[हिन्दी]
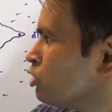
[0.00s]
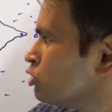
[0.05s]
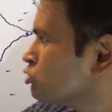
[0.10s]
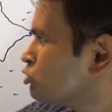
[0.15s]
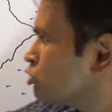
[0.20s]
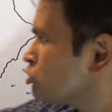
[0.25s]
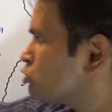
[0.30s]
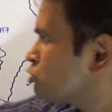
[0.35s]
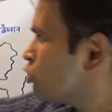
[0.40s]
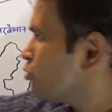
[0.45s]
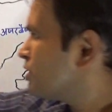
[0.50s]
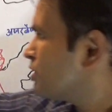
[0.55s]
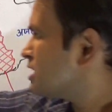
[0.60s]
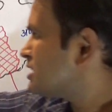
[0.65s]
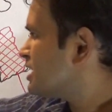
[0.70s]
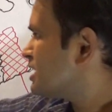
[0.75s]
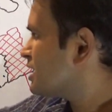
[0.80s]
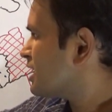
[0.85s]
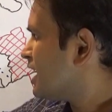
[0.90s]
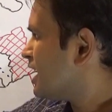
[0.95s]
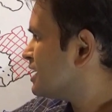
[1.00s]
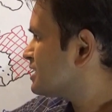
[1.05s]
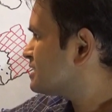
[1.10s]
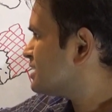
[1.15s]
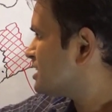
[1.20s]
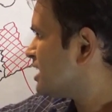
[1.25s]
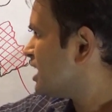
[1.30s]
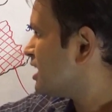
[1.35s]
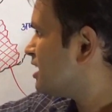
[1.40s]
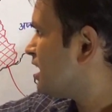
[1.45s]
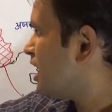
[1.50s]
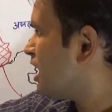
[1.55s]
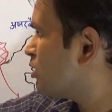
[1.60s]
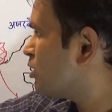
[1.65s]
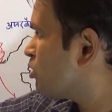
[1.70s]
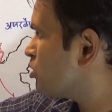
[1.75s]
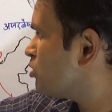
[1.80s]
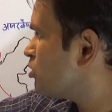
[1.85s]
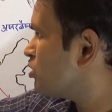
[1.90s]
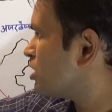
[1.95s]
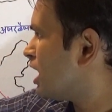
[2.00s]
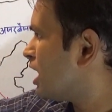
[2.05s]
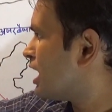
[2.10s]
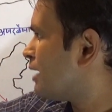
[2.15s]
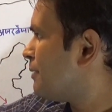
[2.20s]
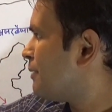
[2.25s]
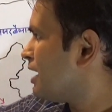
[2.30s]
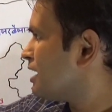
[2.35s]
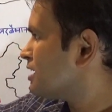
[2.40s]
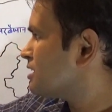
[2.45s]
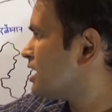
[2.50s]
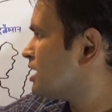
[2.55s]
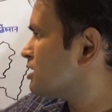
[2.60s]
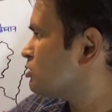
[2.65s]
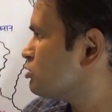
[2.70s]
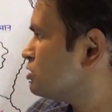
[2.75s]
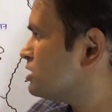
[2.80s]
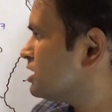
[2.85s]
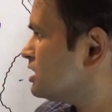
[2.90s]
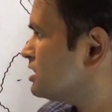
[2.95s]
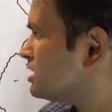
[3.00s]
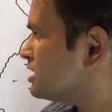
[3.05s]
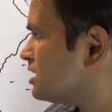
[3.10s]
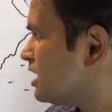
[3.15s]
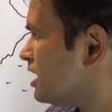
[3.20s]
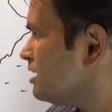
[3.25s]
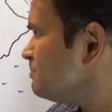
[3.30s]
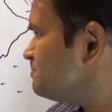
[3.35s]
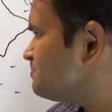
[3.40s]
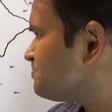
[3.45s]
तो सोवियत संघ का हिस्सा था नागोर्नो काराबाग का जो क्षेत्र था